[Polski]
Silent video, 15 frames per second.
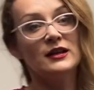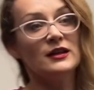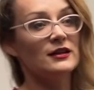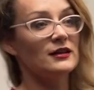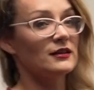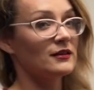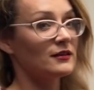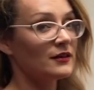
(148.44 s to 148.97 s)

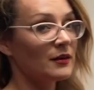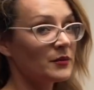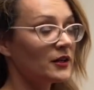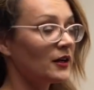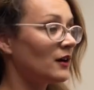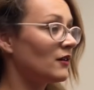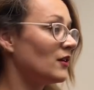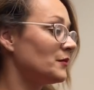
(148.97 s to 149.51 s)
e,
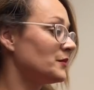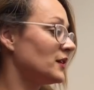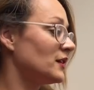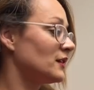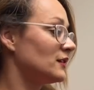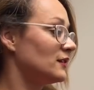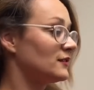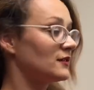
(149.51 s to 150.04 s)
zamykałam je
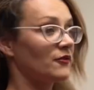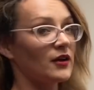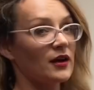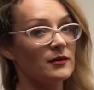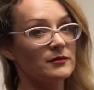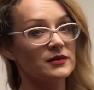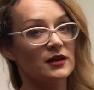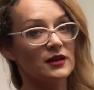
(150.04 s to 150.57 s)
i
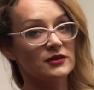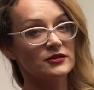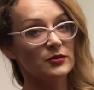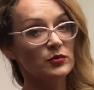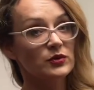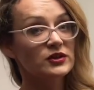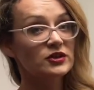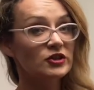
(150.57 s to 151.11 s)
stawiałam na
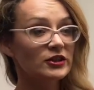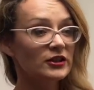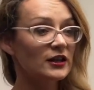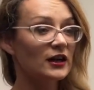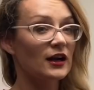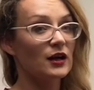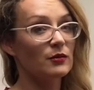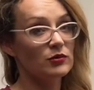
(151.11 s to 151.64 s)
ciepłych
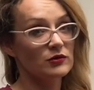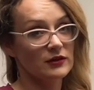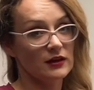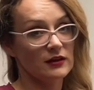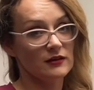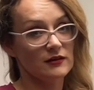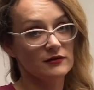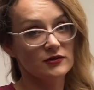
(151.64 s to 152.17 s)
grzejnikach albo
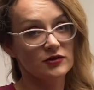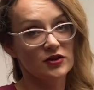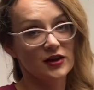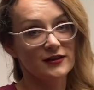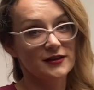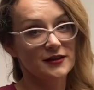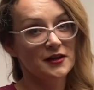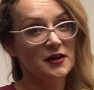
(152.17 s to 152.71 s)
na
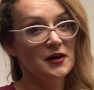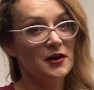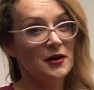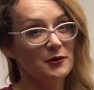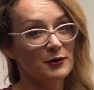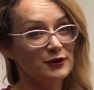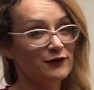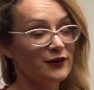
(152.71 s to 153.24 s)
rozgrzanych
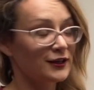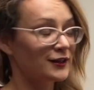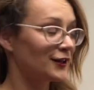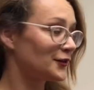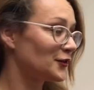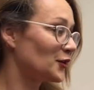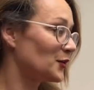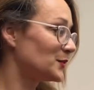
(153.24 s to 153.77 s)
ładowarkach
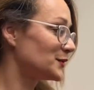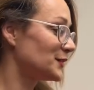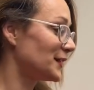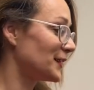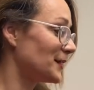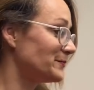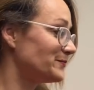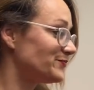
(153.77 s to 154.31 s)
do
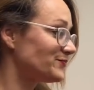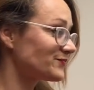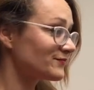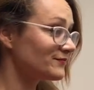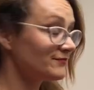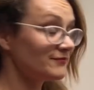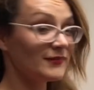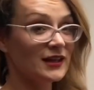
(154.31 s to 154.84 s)
komputera.
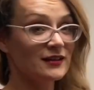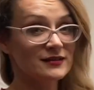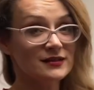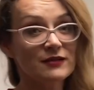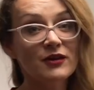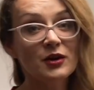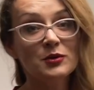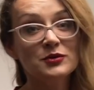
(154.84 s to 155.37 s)

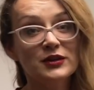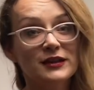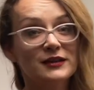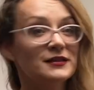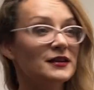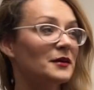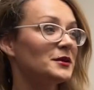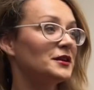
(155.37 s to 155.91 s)
Zdawało to
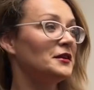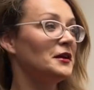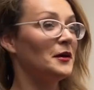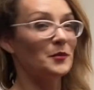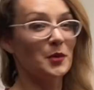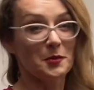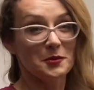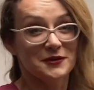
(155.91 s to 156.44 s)
egzamin,
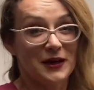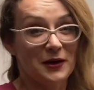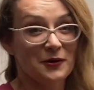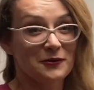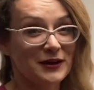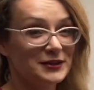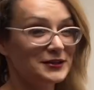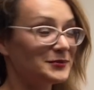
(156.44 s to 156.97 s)
pomudzało
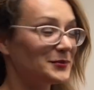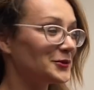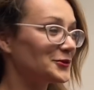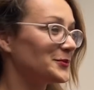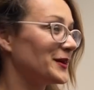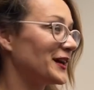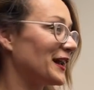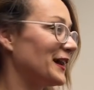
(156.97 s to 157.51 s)
w jakiś
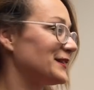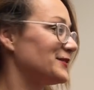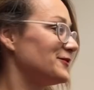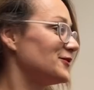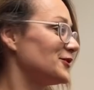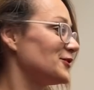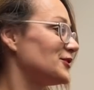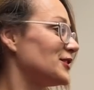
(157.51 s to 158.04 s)
sposób
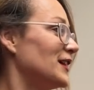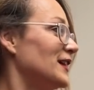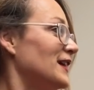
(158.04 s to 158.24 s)
kreatywność.